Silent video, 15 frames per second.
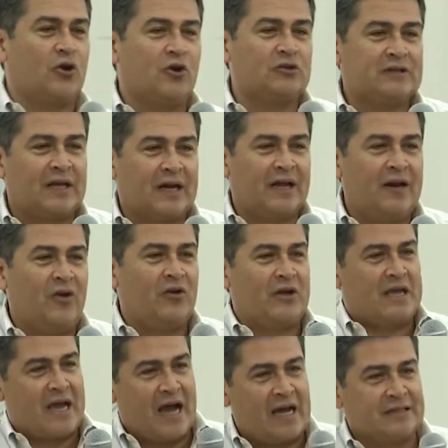todo terreno
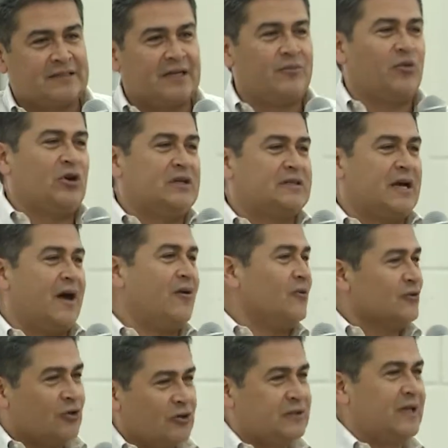y ya se
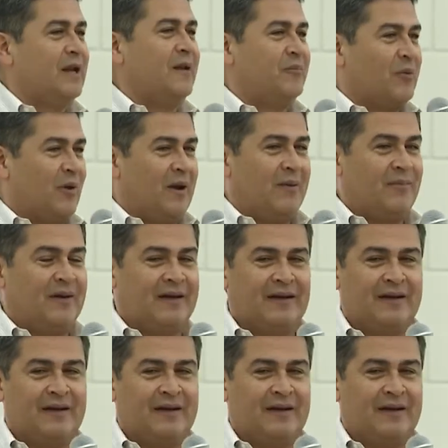inmunizaron, no tienen problema.